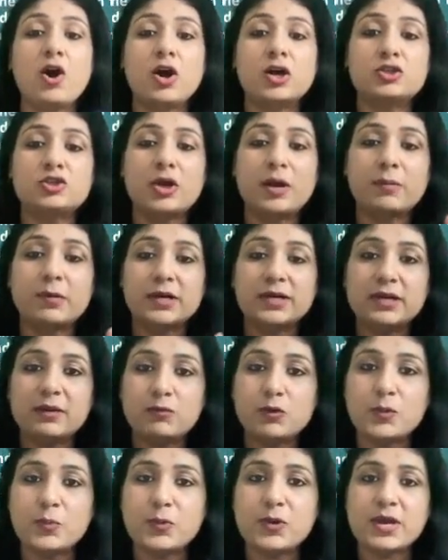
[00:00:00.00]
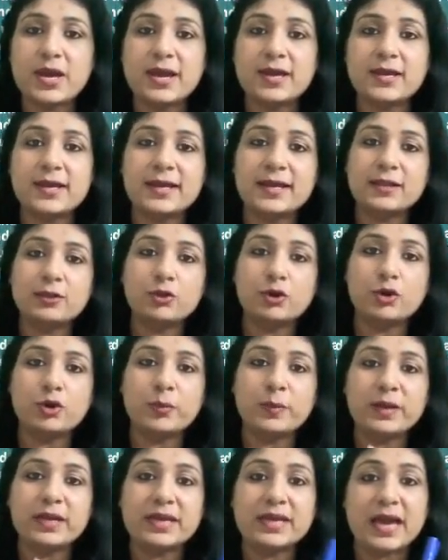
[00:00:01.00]
और जो आपका डब्ल्यू है इन
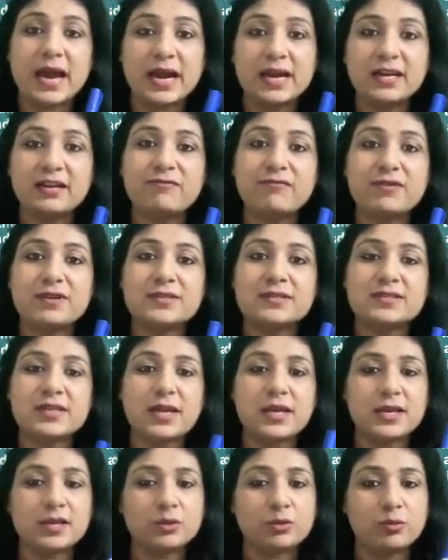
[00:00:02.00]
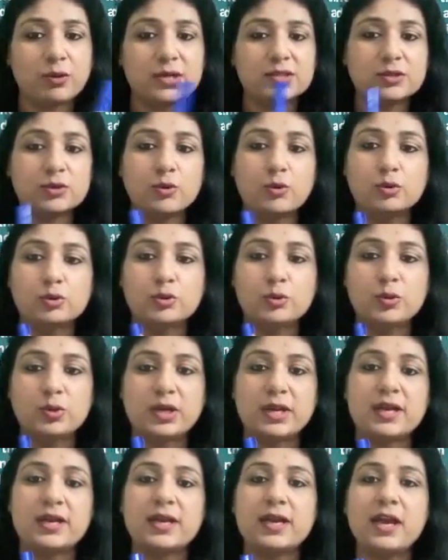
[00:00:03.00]
दोनों में क्या डिफरेंस है ये थोड़ा सा गोथ्रू
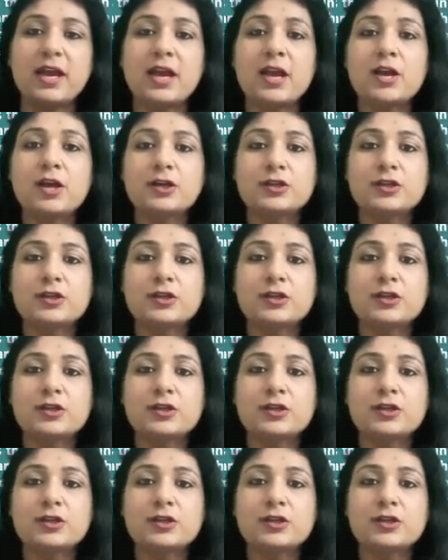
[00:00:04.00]
करेंगे